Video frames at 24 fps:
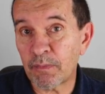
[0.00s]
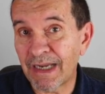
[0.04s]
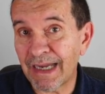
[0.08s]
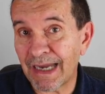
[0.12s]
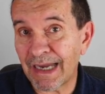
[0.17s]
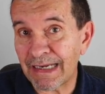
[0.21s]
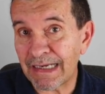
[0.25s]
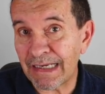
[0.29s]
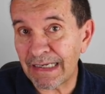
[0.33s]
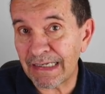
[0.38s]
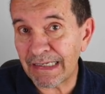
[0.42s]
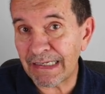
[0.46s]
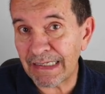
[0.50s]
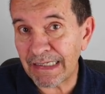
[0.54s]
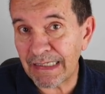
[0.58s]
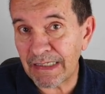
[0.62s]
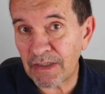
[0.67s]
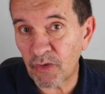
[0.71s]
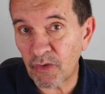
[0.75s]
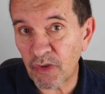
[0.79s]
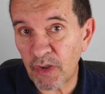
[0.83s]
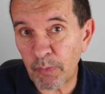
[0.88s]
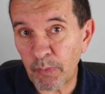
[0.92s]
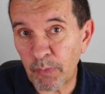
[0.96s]

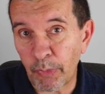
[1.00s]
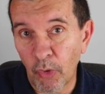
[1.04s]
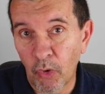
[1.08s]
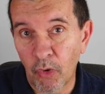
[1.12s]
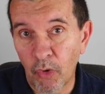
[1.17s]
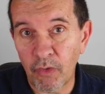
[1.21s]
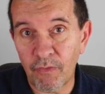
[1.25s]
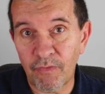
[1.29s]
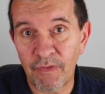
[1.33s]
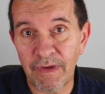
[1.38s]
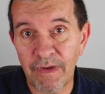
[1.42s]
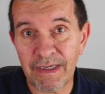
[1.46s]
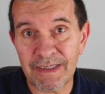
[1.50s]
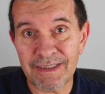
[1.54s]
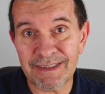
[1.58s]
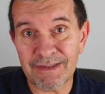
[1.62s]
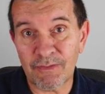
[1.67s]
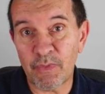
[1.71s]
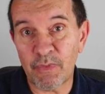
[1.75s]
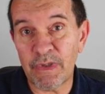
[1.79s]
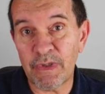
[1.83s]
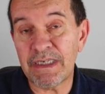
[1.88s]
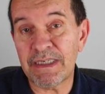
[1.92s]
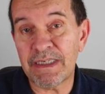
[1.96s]
granellino di polvere,
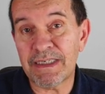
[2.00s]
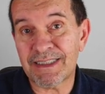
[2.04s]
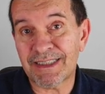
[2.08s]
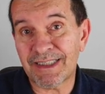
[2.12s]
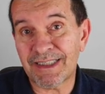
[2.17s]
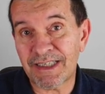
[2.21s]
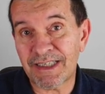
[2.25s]
quindi